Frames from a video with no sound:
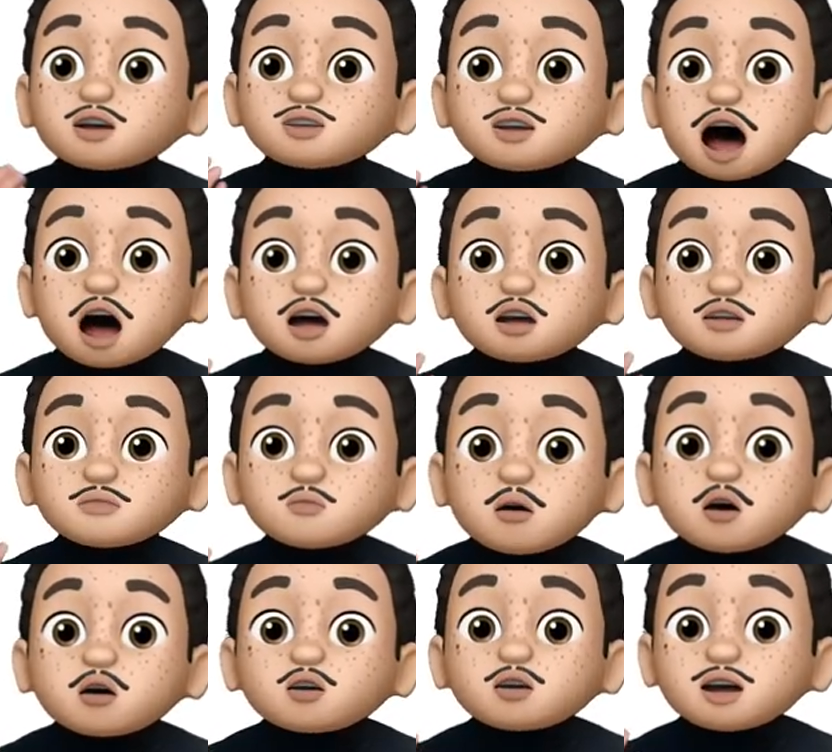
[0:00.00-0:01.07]
약을
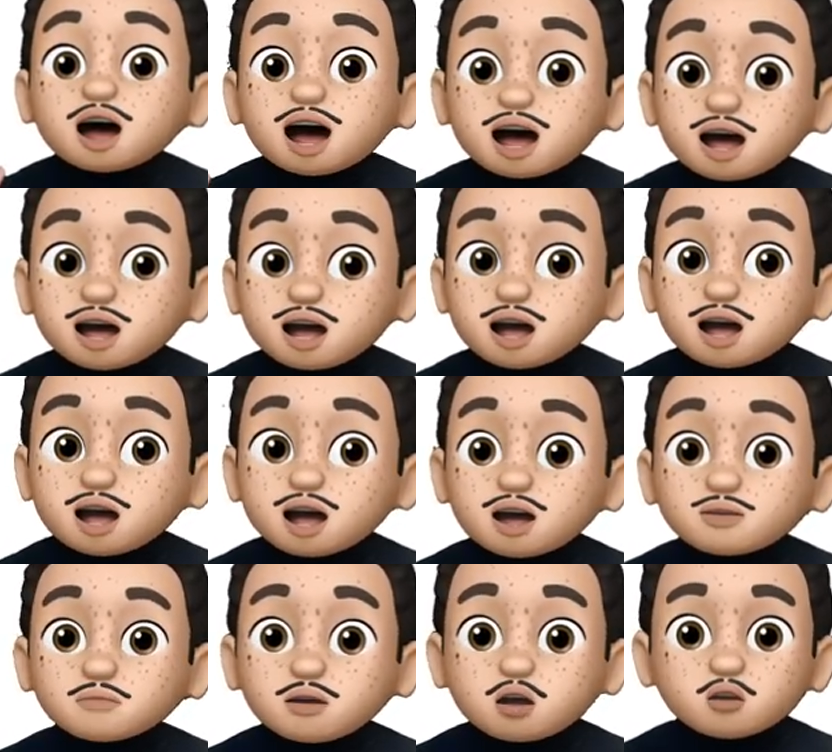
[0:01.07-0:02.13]
먹어야
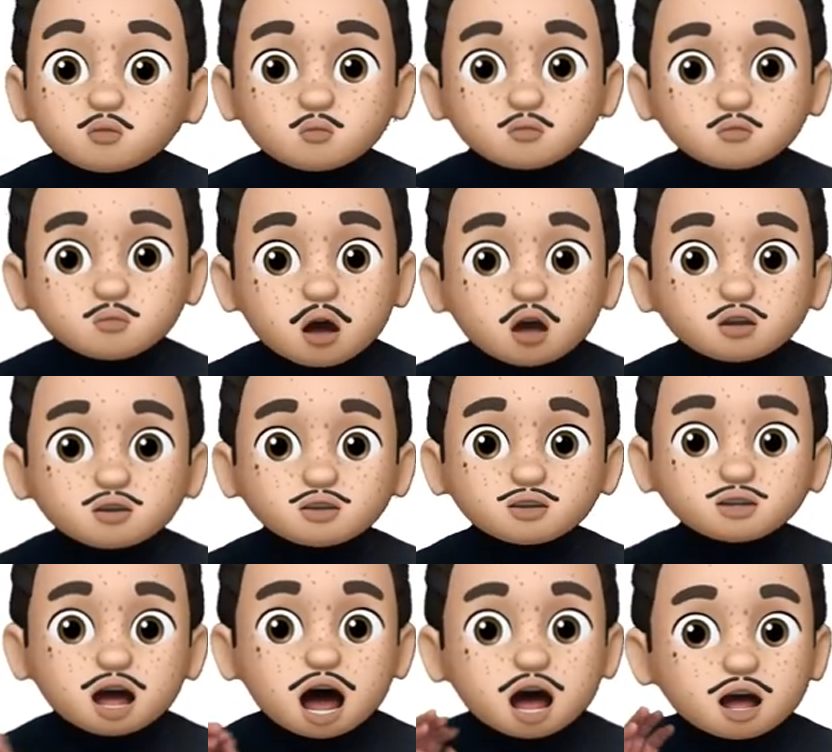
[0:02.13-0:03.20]
해. 바로
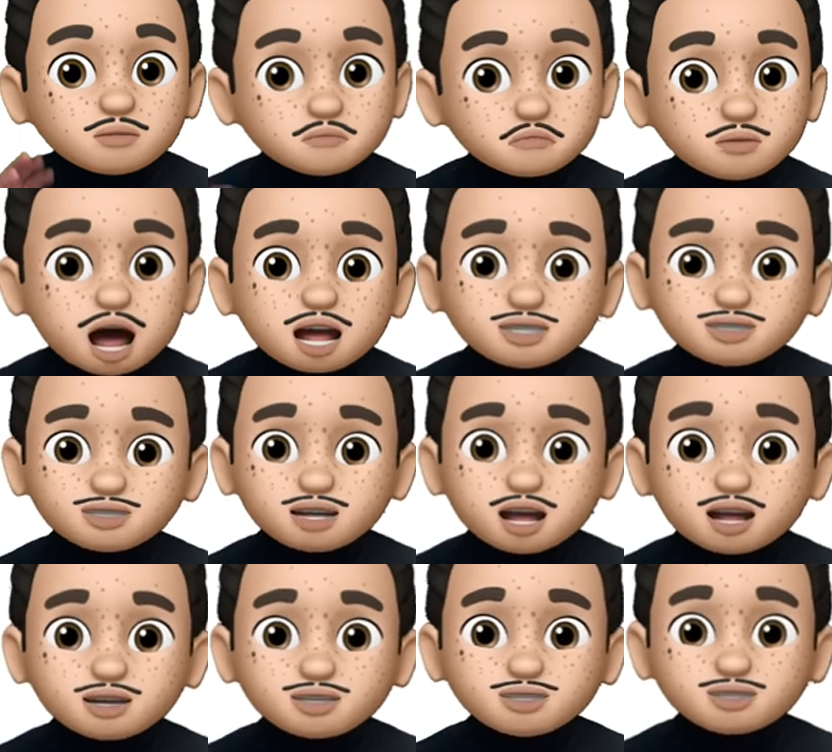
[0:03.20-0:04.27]
먹다,
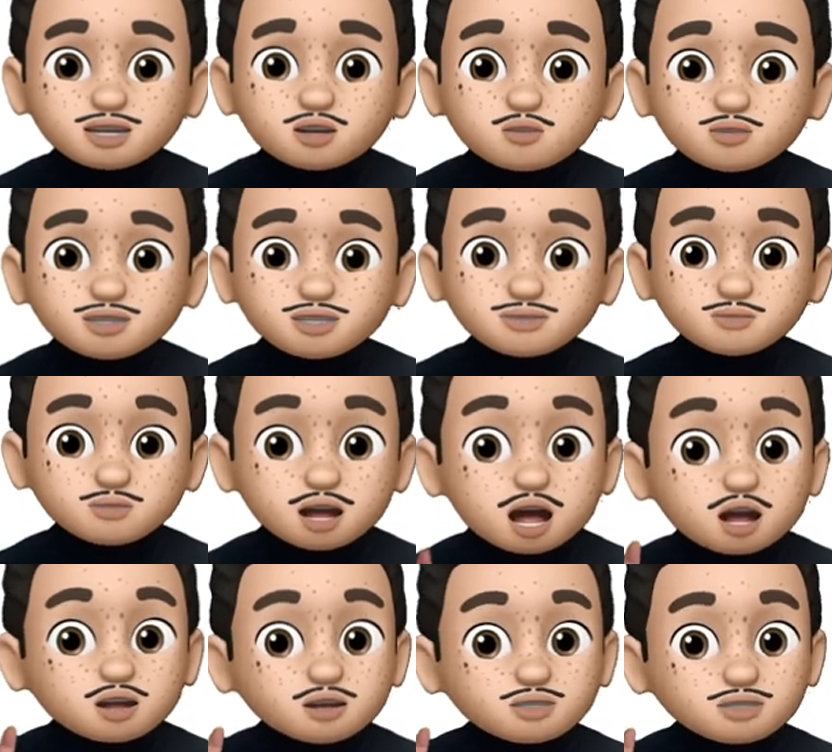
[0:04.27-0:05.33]
마시다라는 뜻이라고
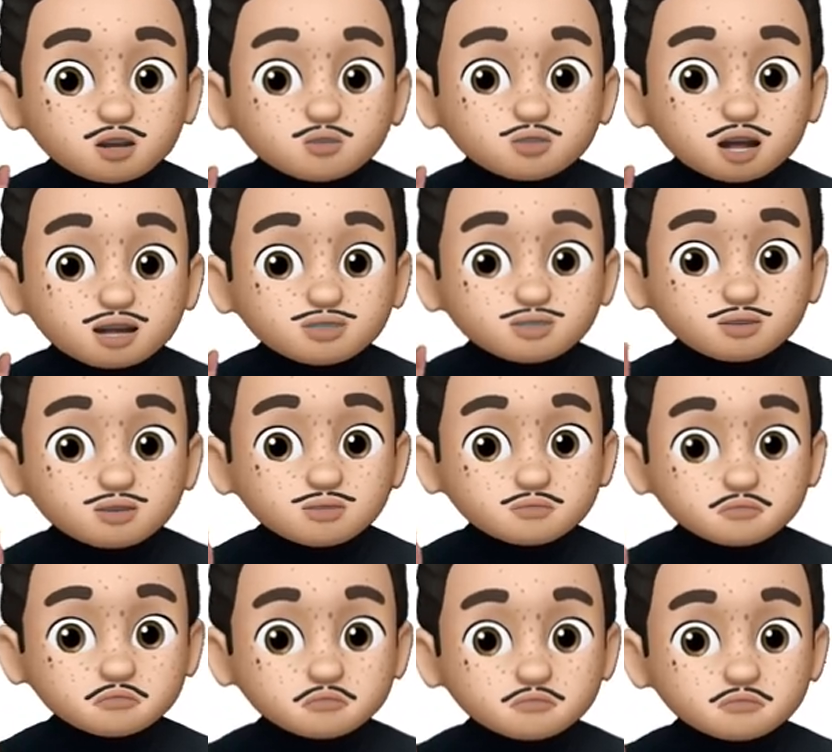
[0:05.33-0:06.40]
했습니다. 자, 어떻게 하죠?